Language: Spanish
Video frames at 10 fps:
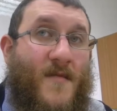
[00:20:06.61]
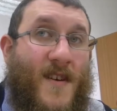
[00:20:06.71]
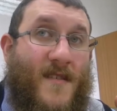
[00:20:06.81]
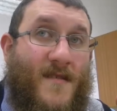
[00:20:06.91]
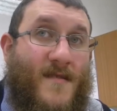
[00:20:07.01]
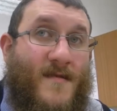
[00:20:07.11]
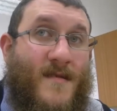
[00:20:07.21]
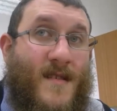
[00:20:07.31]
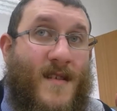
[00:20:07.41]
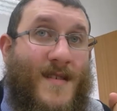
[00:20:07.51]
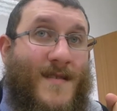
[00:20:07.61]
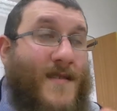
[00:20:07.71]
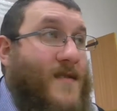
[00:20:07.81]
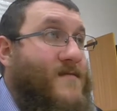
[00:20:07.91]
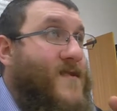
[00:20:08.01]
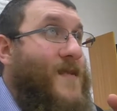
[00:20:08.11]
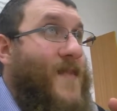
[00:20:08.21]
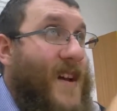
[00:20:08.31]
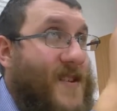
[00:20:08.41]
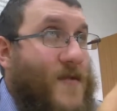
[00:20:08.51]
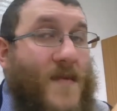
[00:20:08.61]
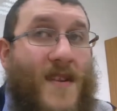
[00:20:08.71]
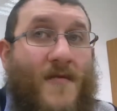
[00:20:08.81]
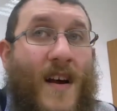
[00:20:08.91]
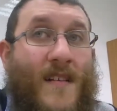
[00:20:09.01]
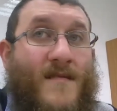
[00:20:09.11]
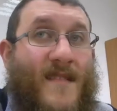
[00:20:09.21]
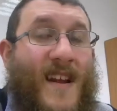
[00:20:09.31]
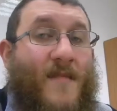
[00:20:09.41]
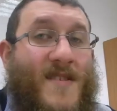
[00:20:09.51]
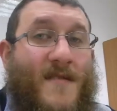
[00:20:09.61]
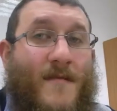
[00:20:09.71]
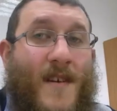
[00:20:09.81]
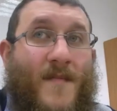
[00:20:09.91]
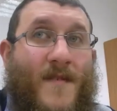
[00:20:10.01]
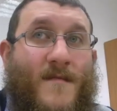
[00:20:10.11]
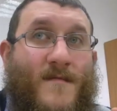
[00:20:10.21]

muertos o en el paraíso espiritual del alma sin cuerpo?